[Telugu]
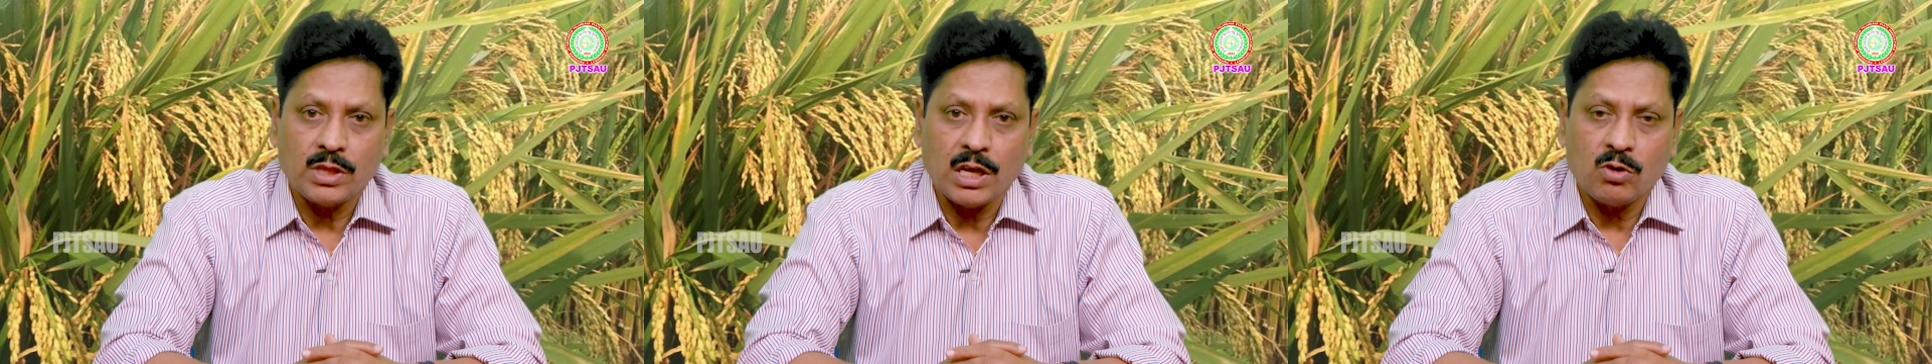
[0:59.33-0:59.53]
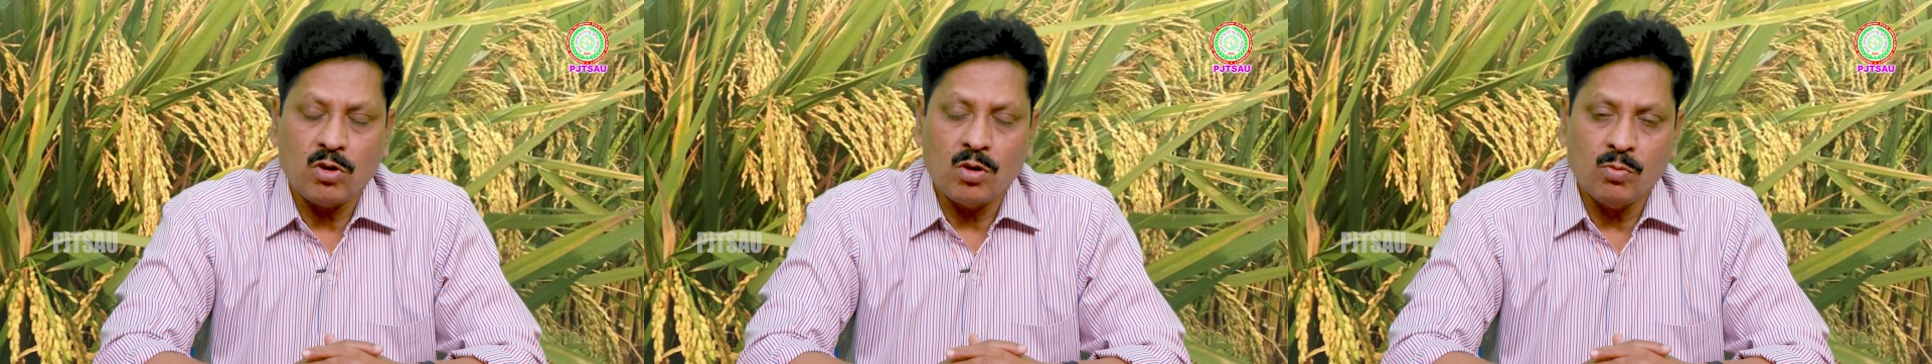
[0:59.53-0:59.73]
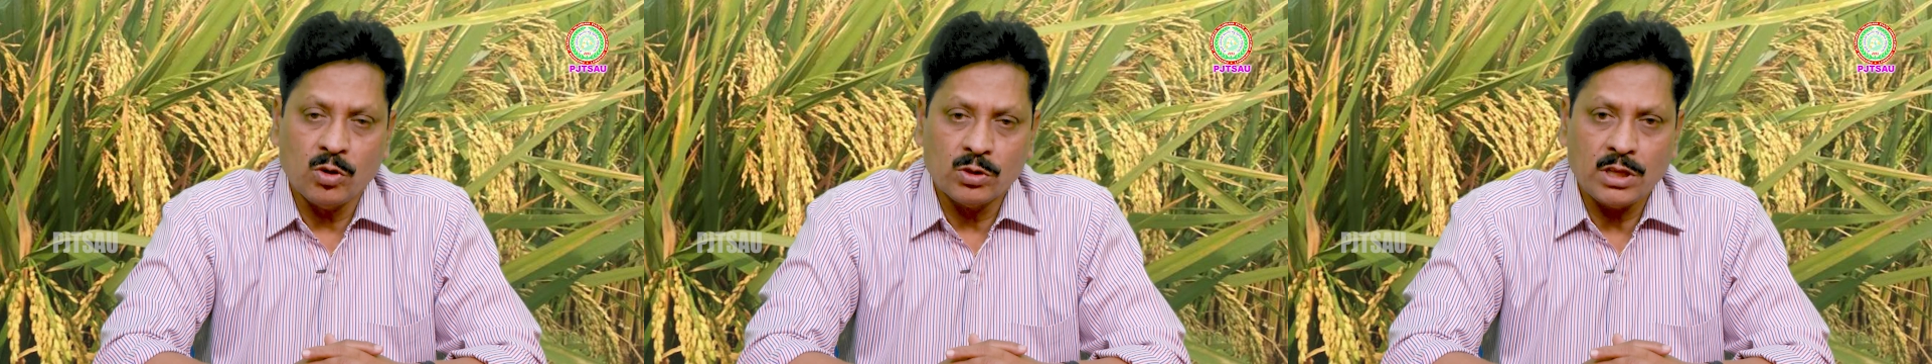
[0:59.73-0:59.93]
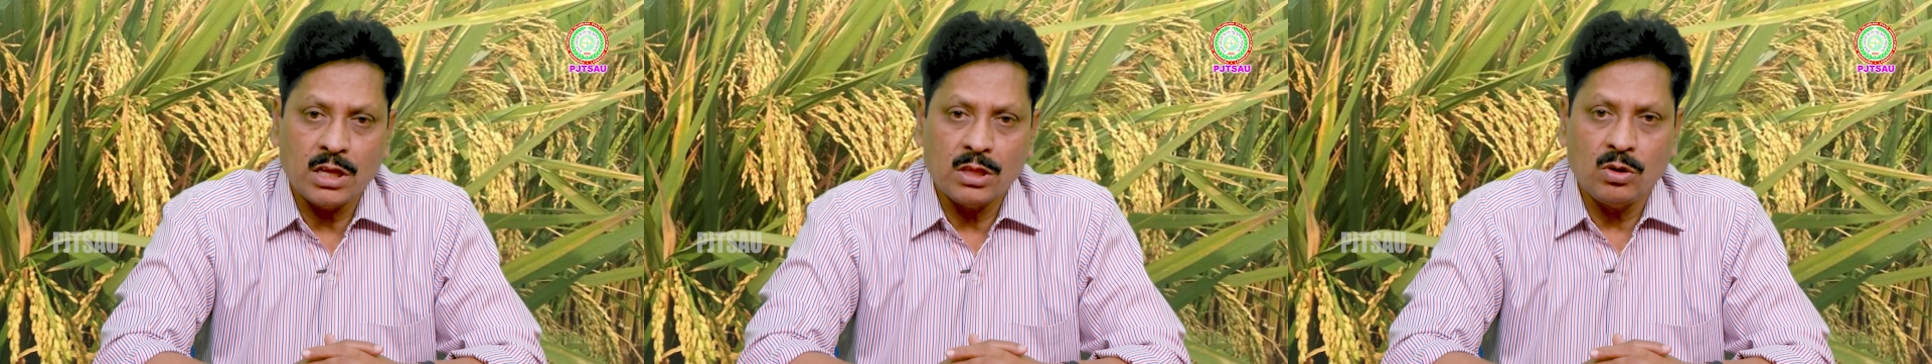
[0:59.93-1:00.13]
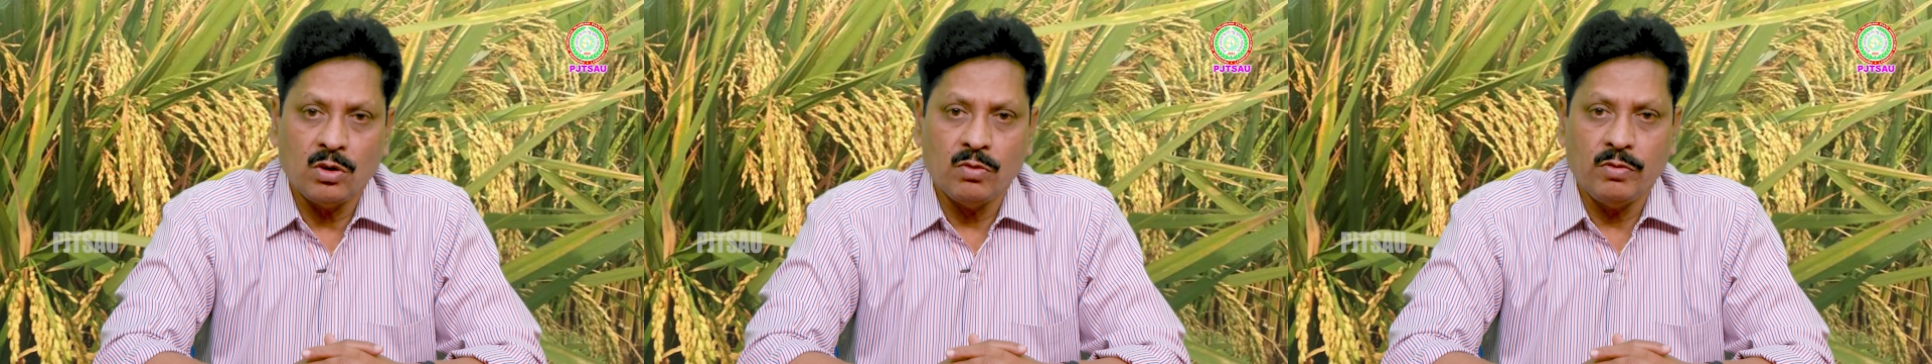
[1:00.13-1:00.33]
తక్కువ
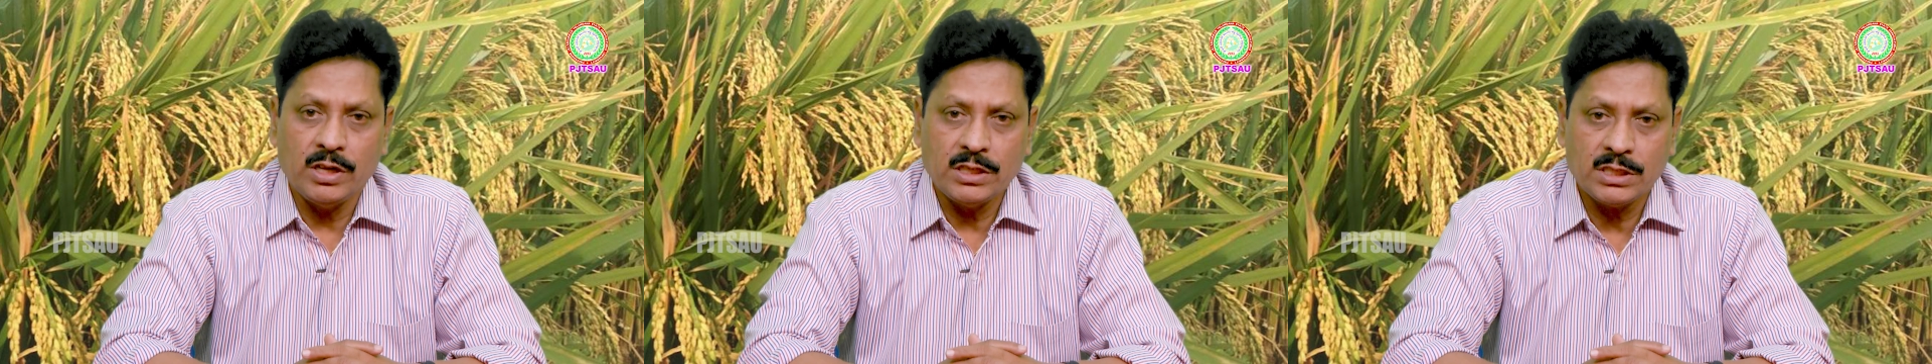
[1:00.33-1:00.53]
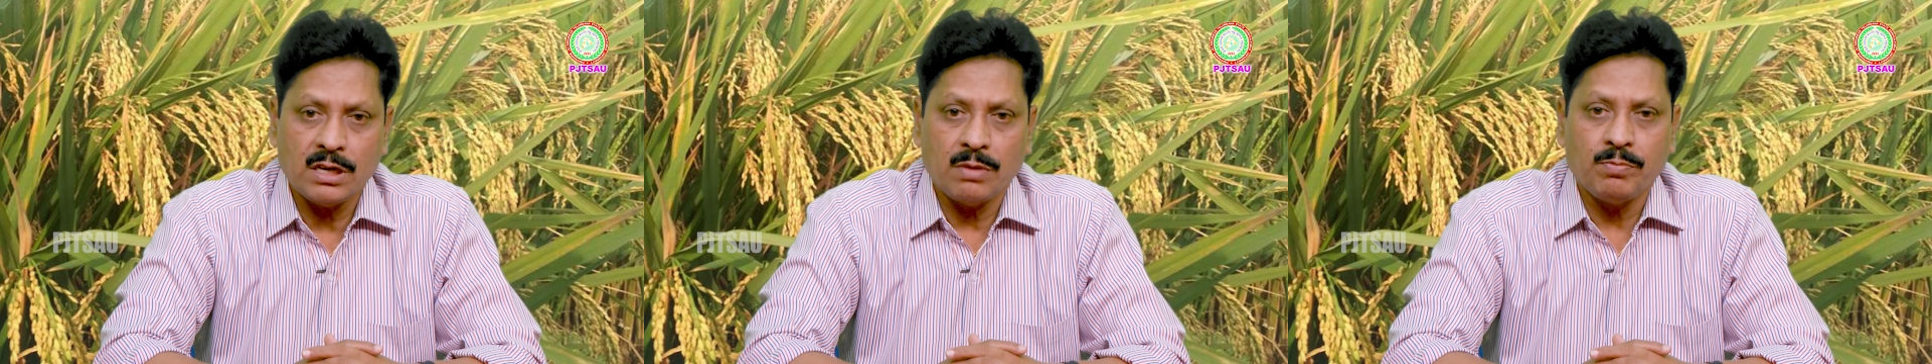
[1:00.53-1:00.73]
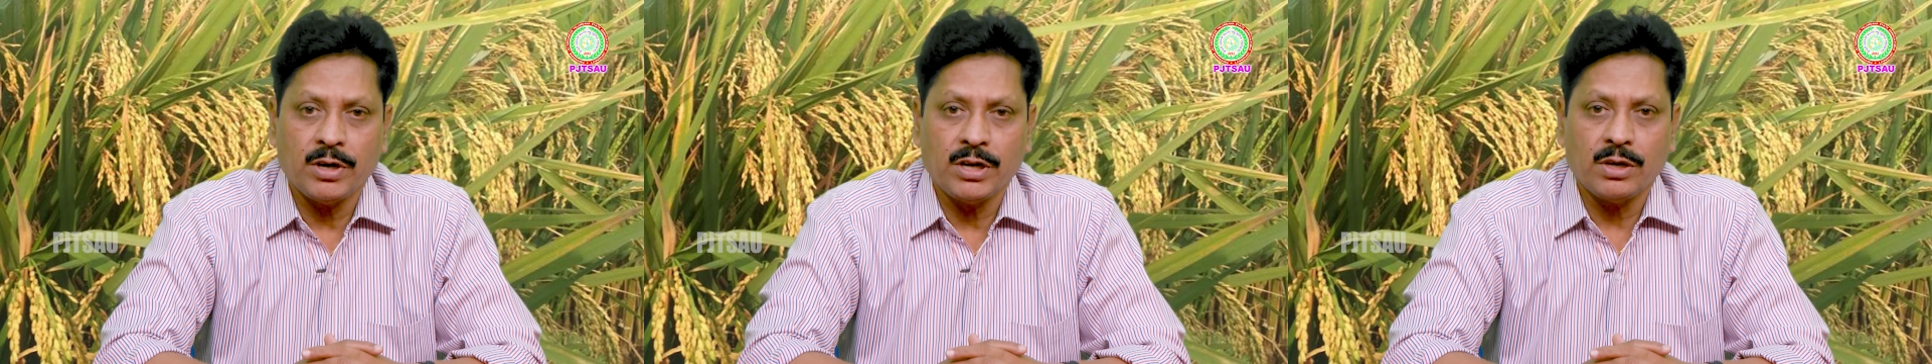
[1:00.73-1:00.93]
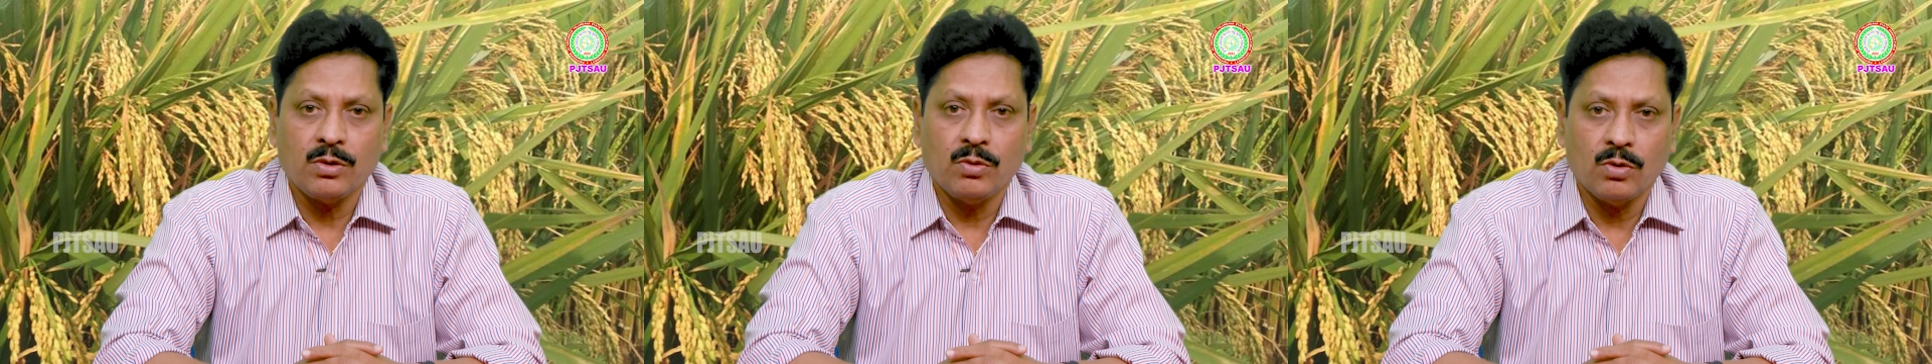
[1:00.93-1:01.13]
మోతాదులో వేసినప్పటికి